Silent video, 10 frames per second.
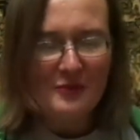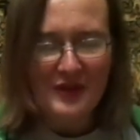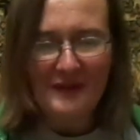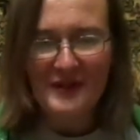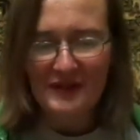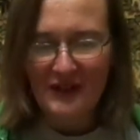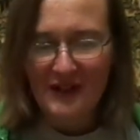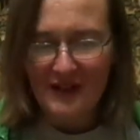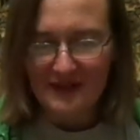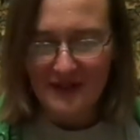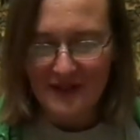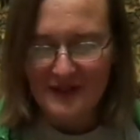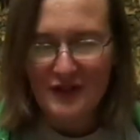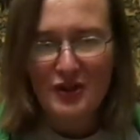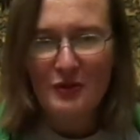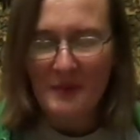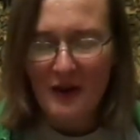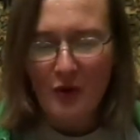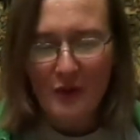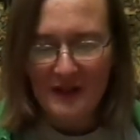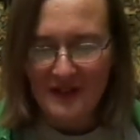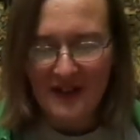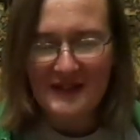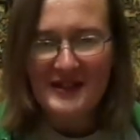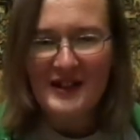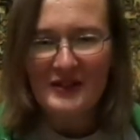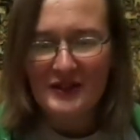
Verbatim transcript: наверное, это ничего плохого не хотела,